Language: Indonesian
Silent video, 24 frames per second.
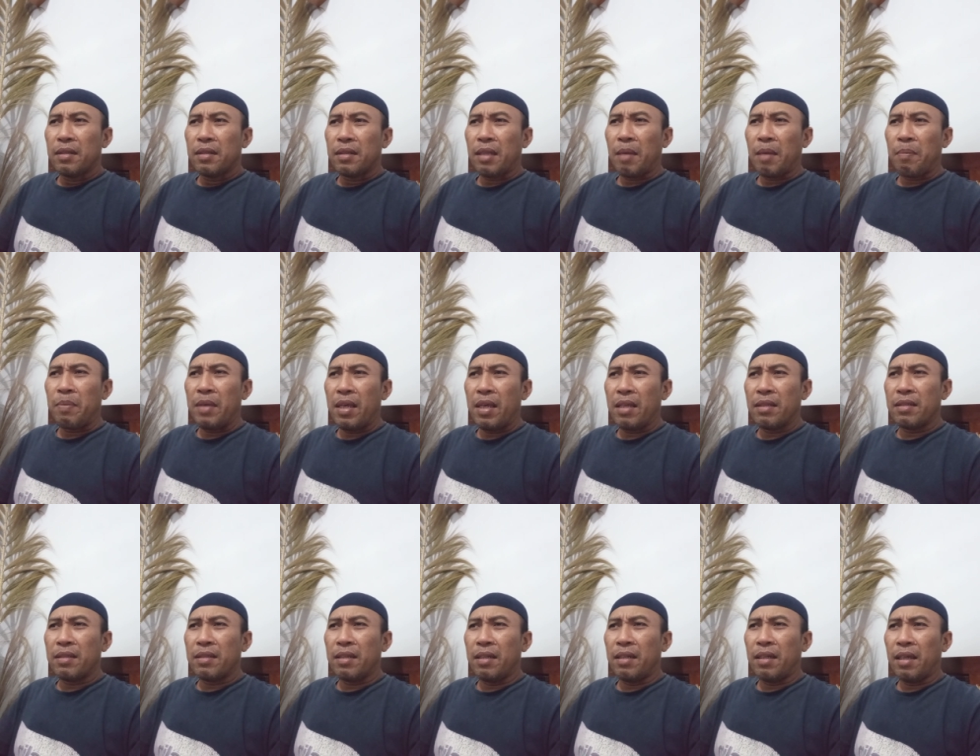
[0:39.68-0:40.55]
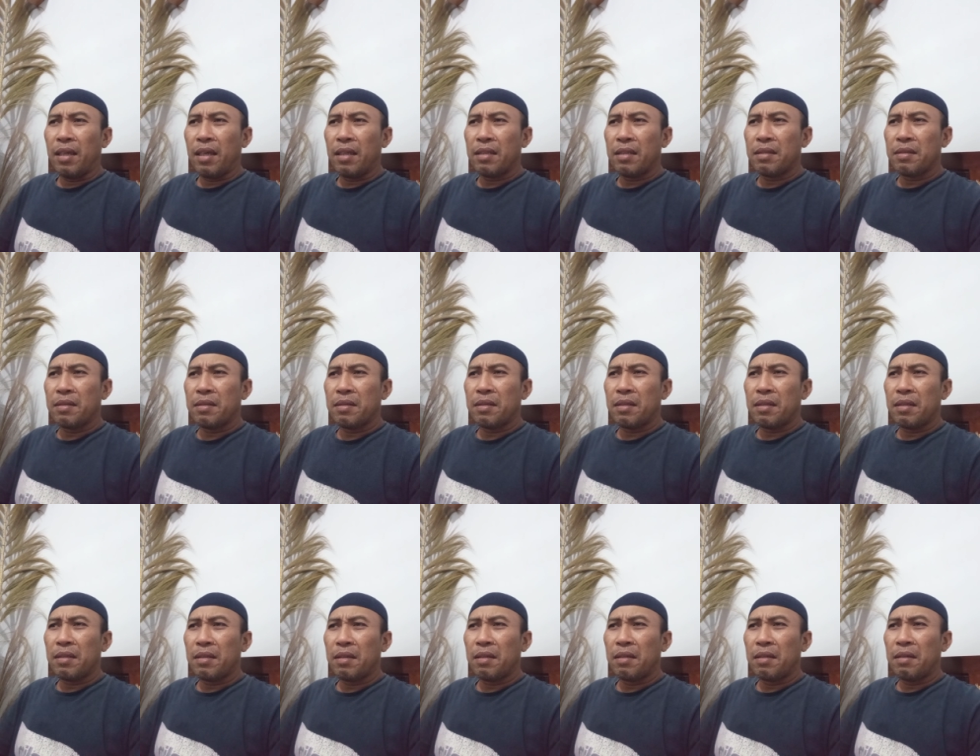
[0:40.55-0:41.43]
tapi yang jelas
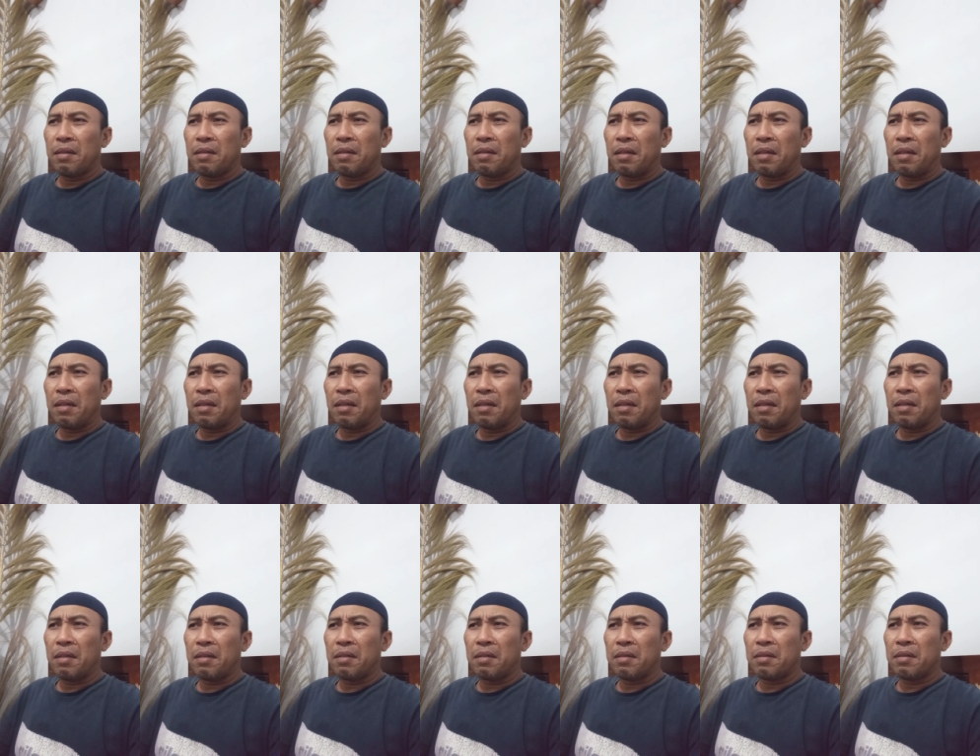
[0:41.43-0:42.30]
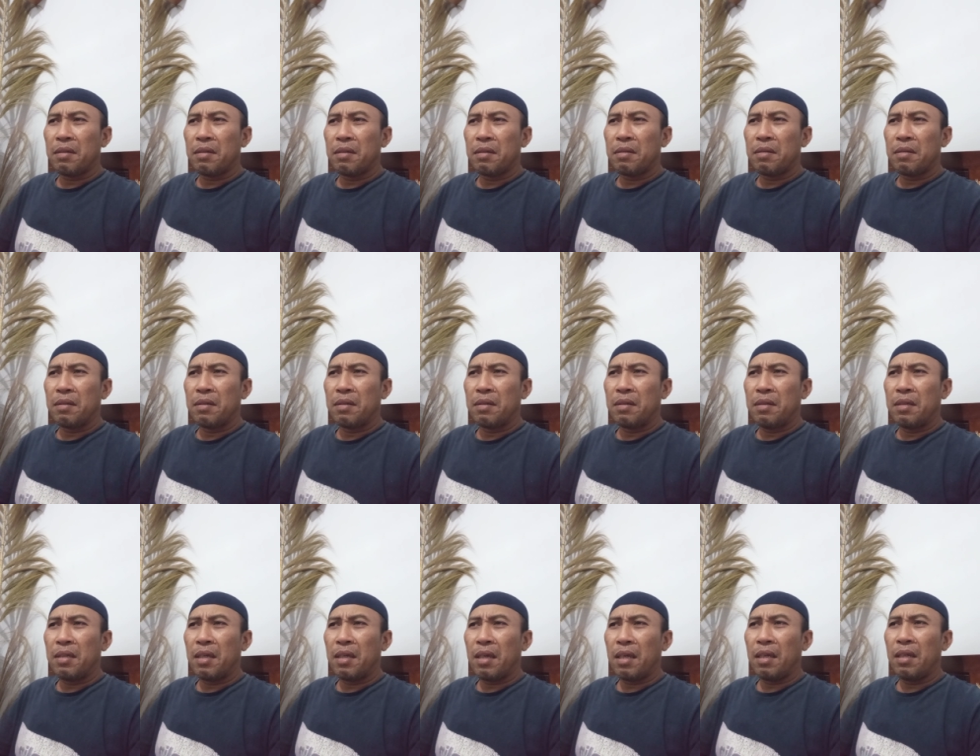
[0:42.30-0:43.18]
eh,
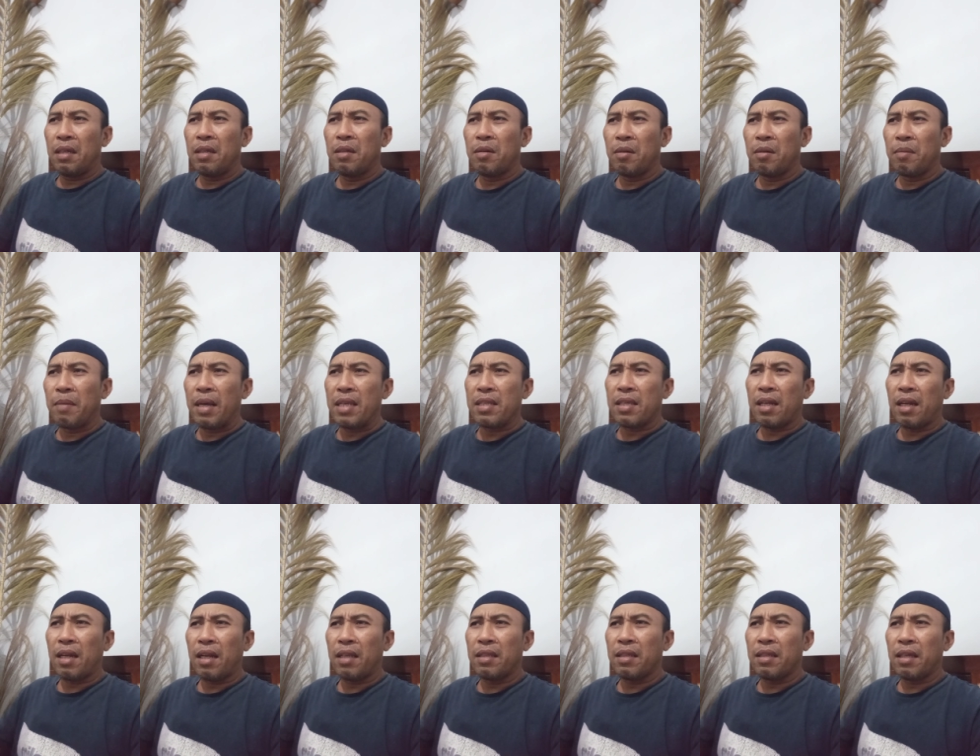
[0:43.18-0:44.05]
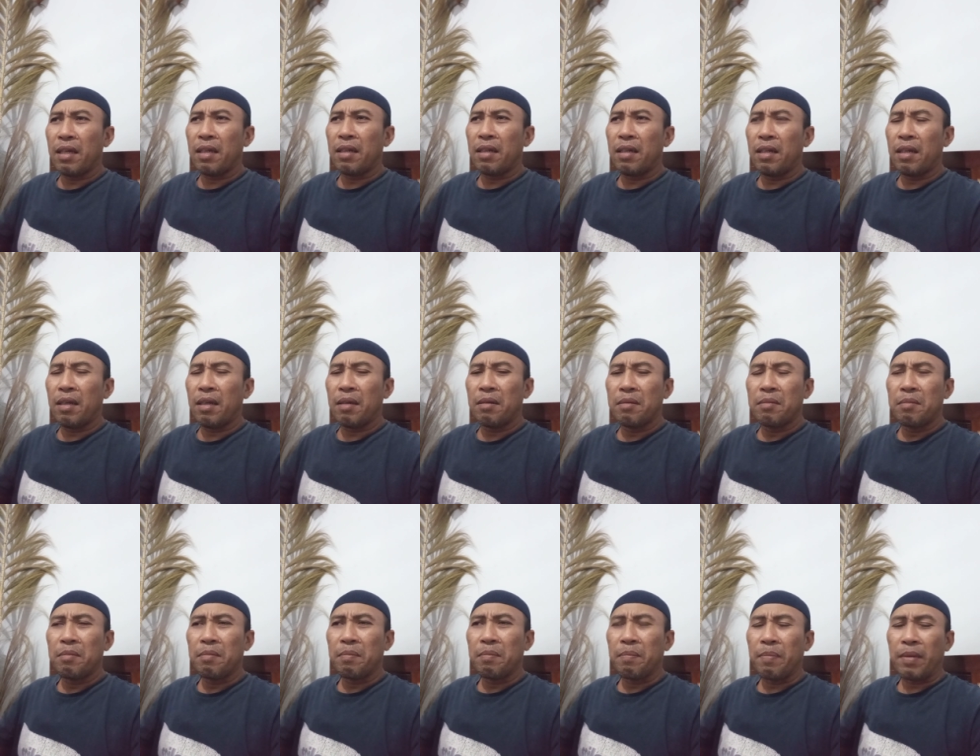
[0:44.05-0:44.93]
dia induk masalahnya adalah
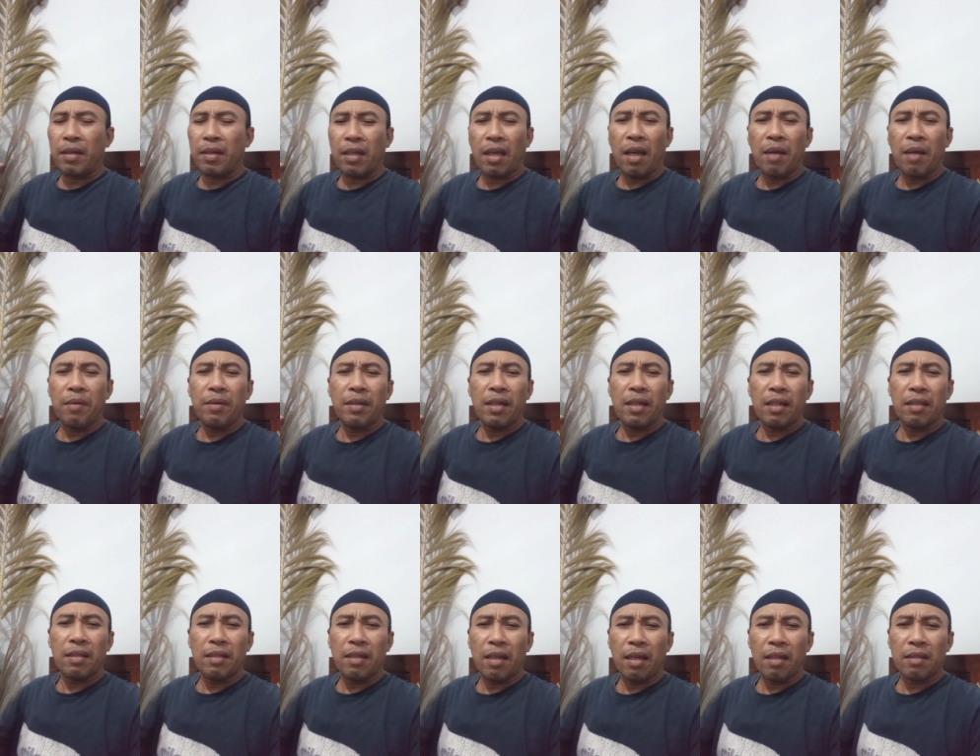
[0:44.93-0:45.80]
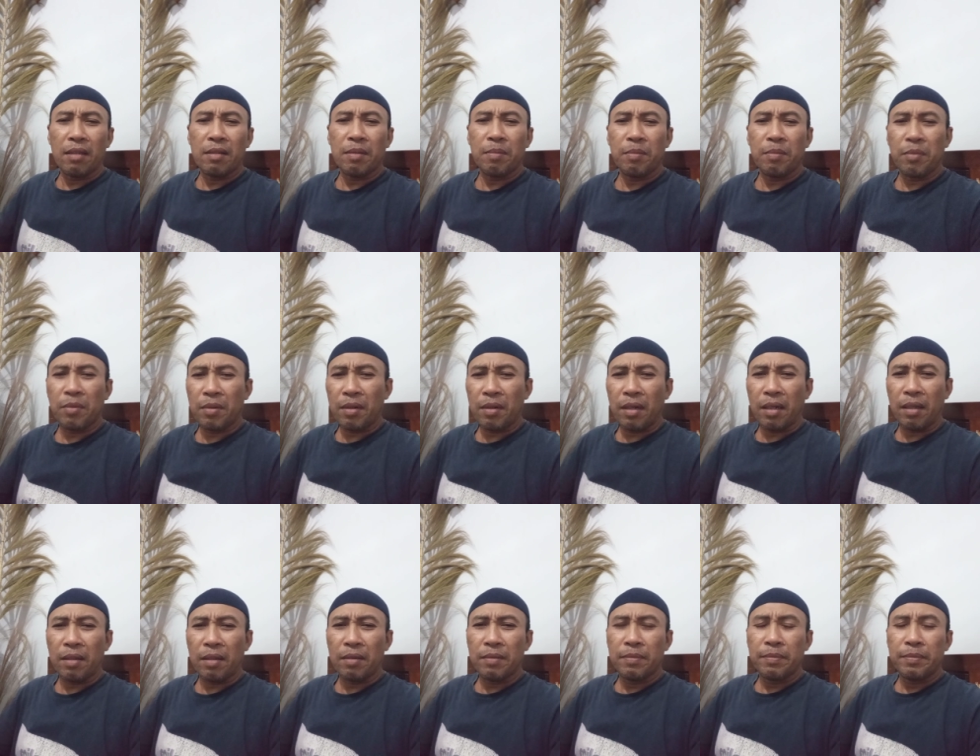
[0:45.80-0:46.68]
perkawinan tidak
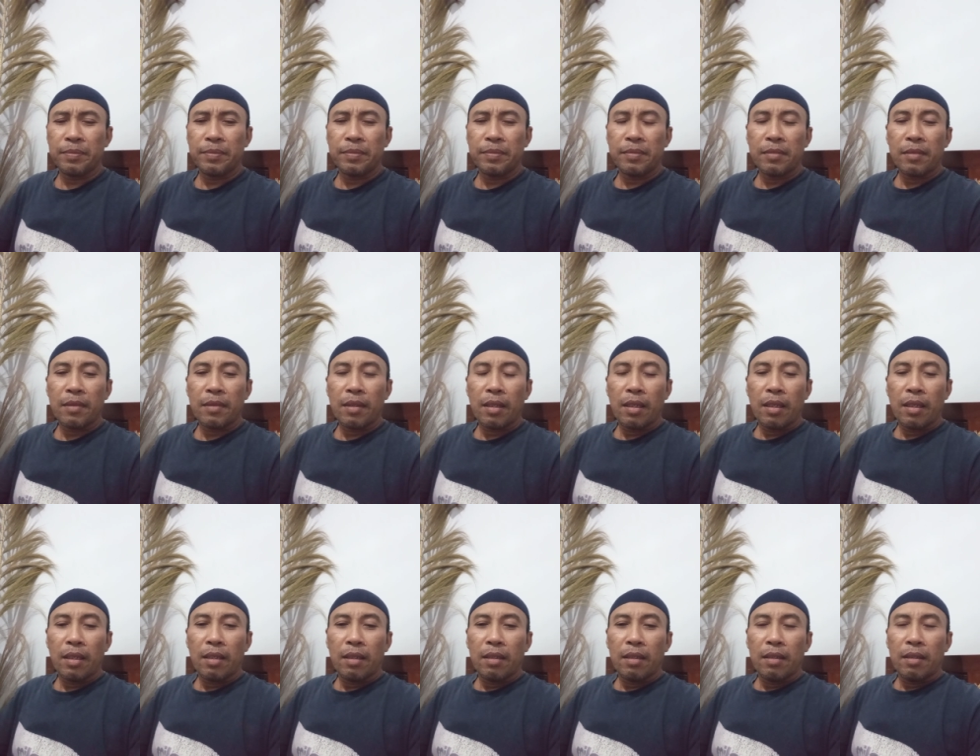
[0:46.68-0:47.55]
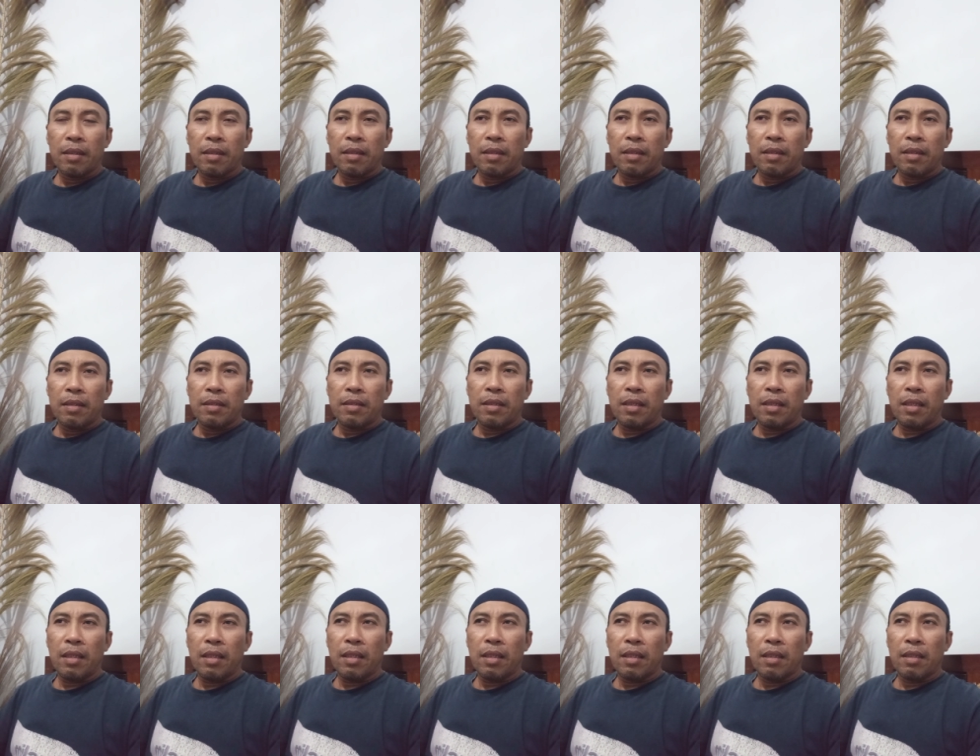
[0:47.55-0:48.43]
sempurna
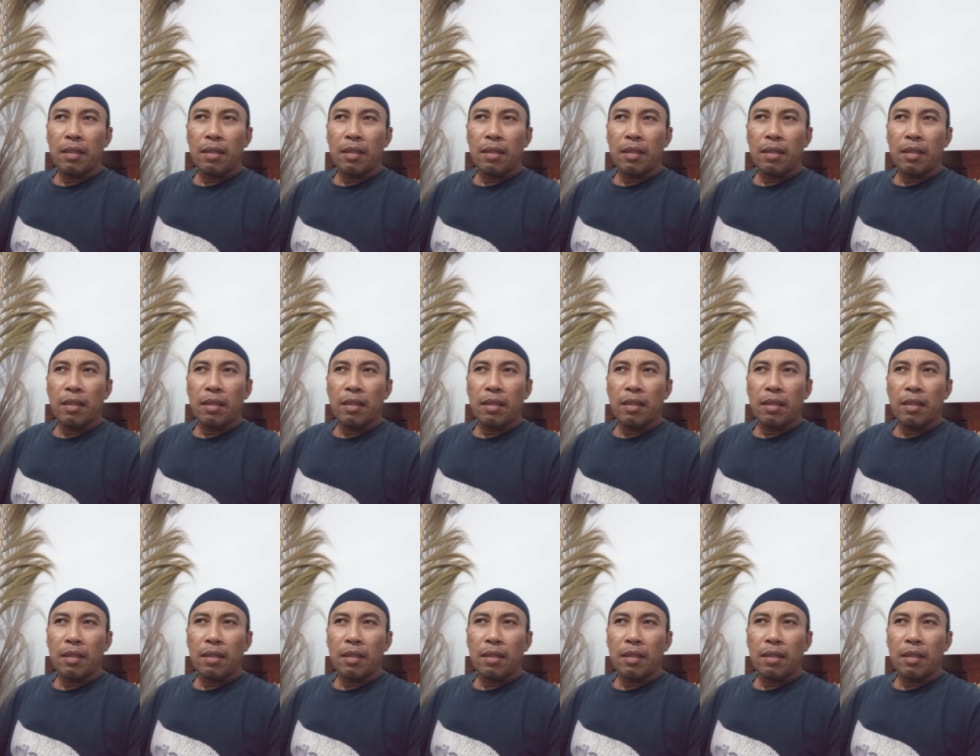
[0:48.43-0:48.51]
jadi